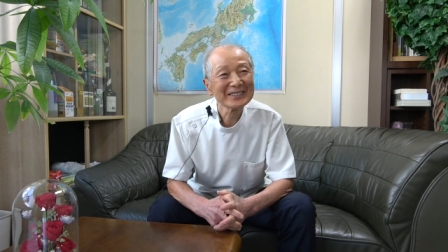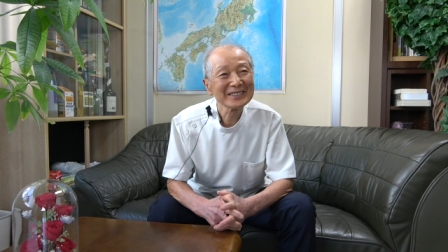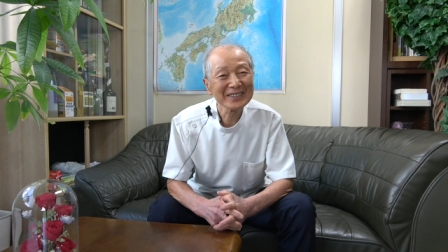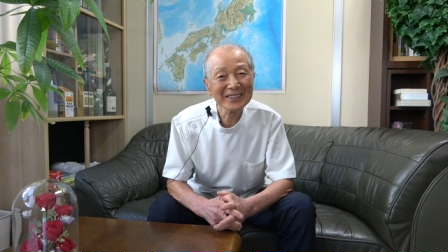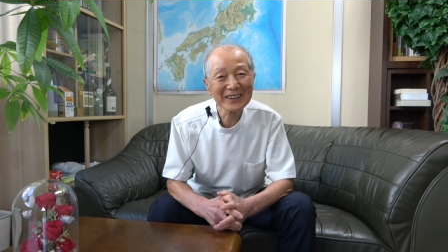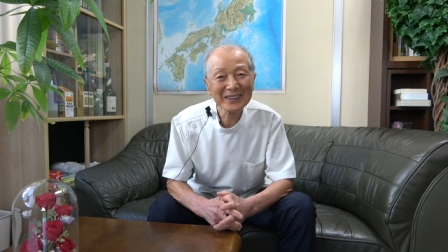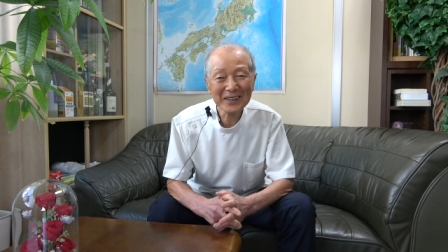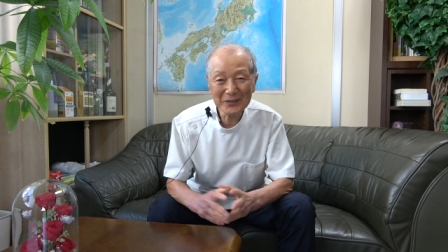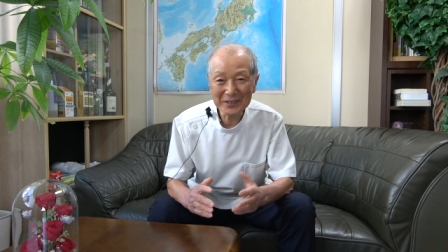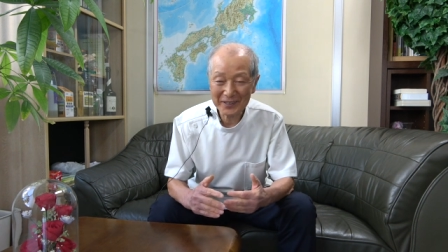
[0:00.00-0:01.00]
ただ
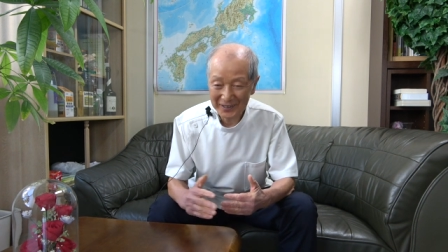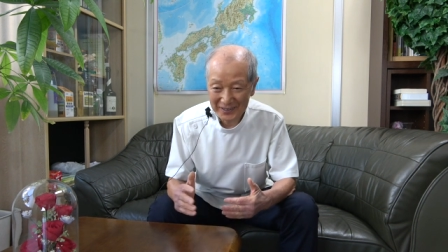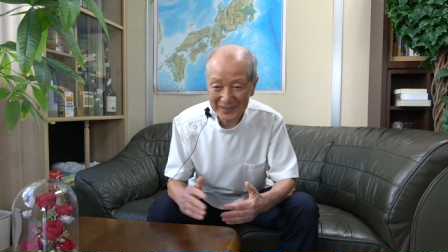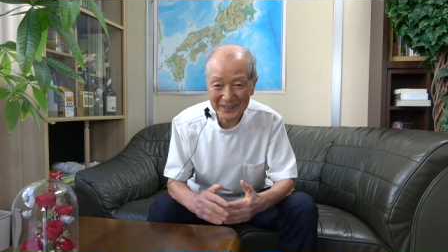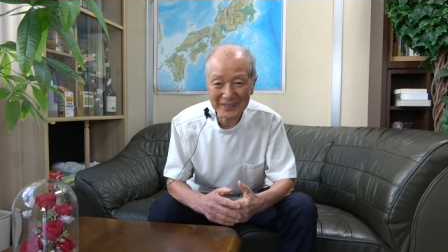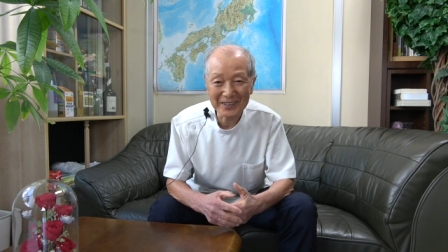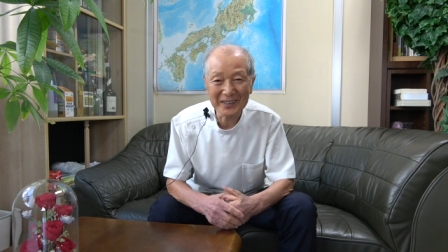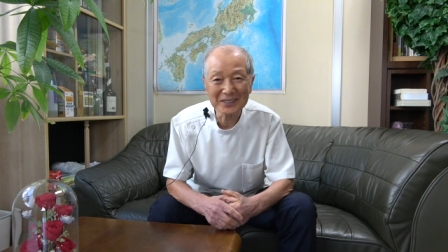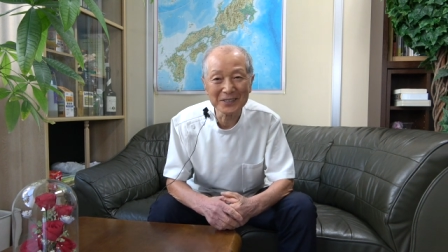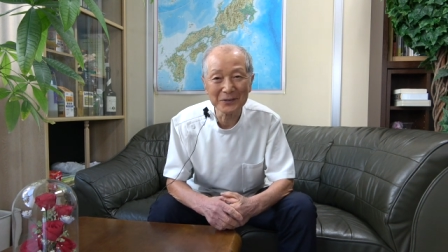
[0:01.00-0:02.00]
神から離れ
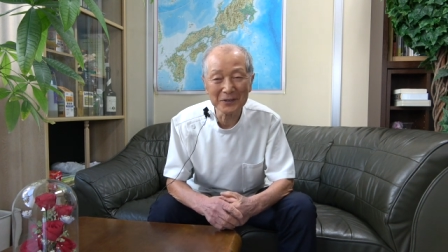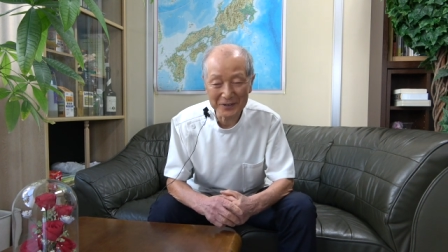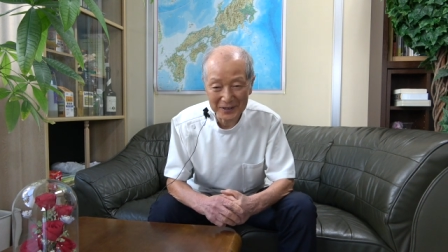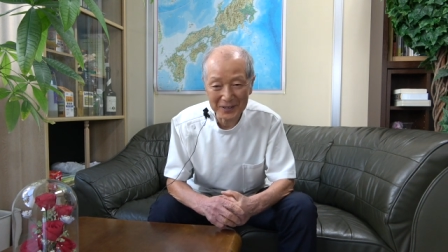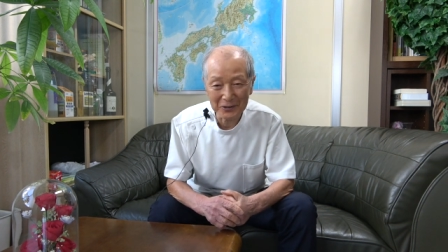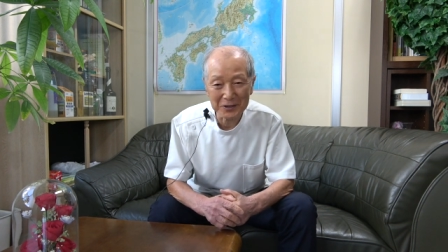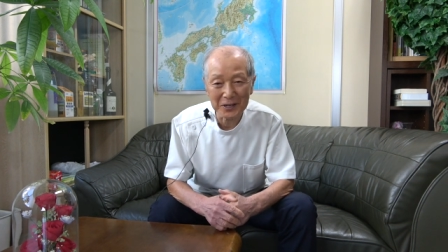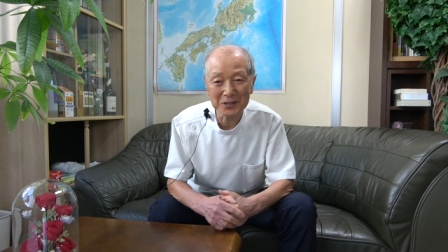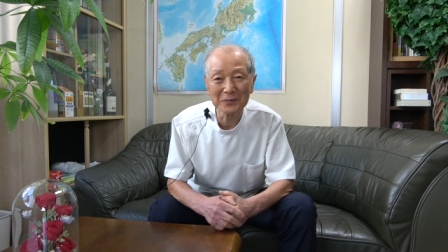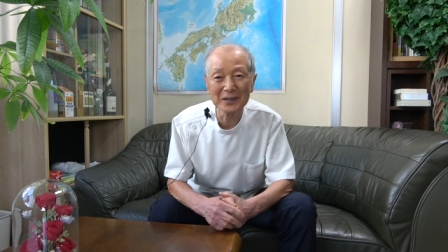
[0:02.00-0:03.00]
て自分だけの
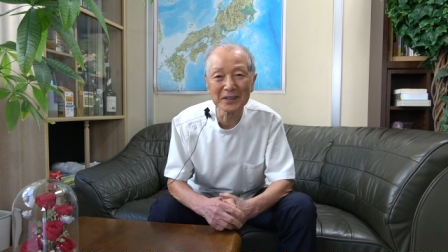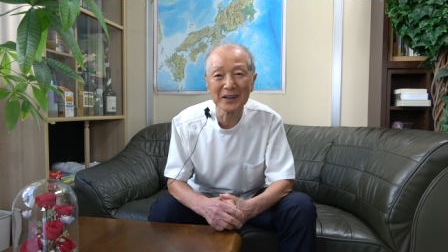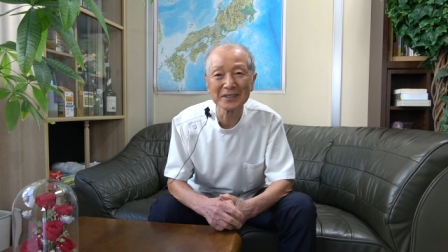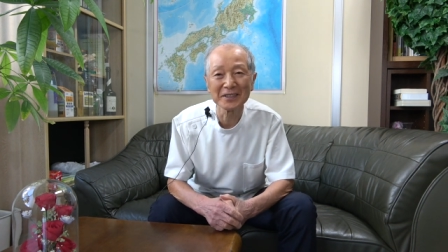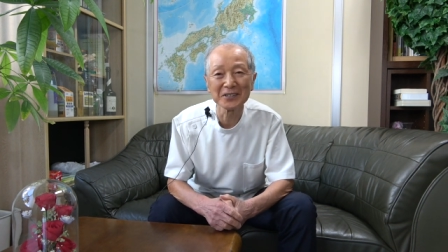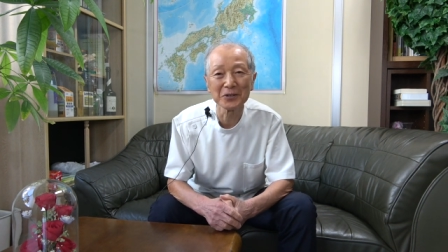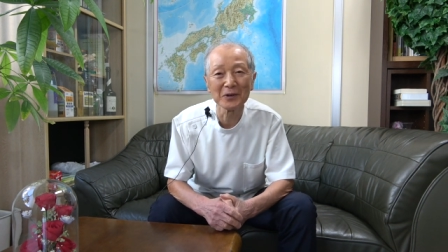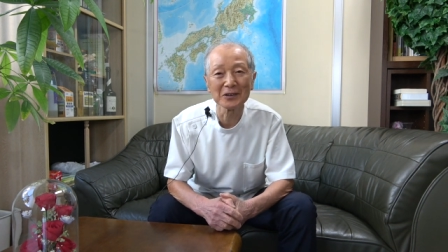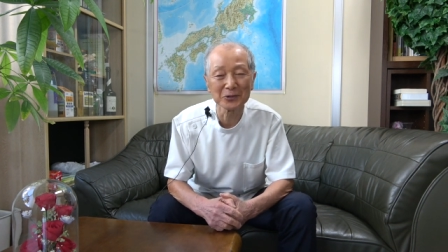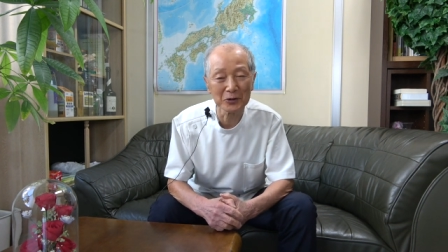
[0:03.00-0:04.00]
立場になってし
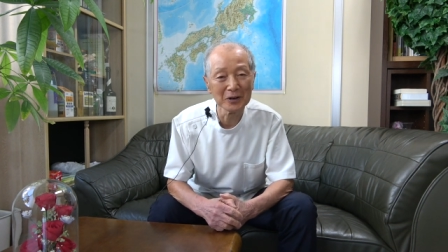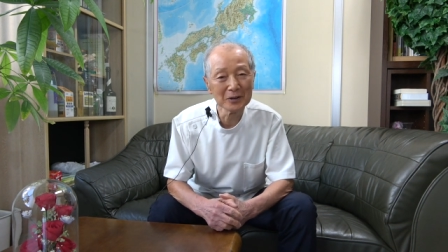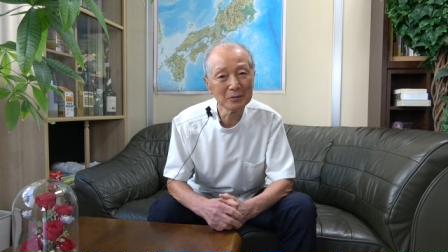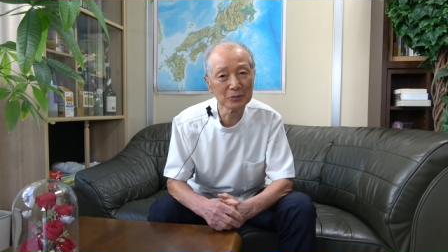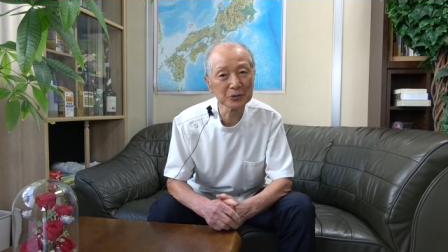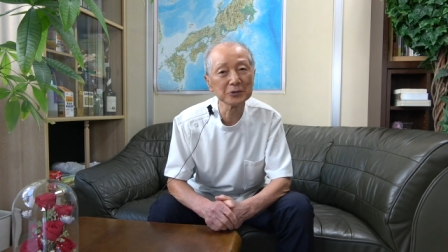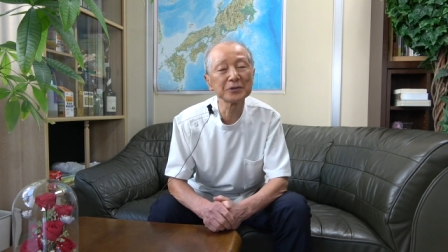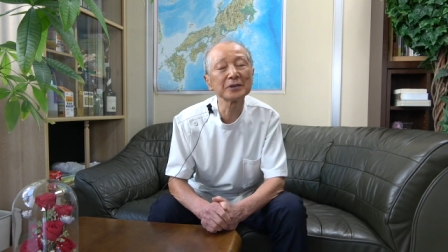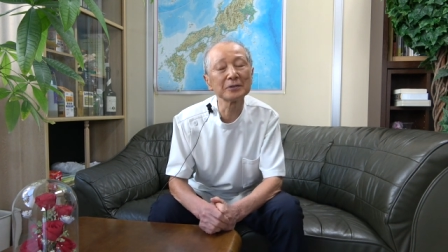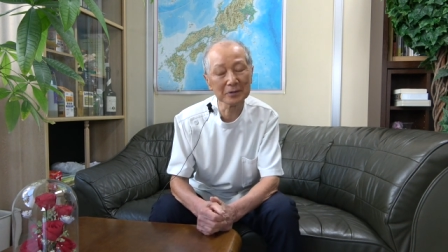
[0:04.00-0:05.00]
まうと戻っ
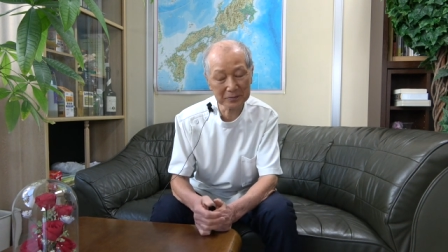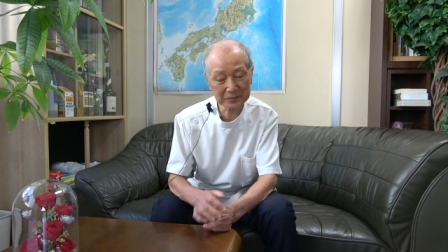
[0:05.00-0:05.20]
てくる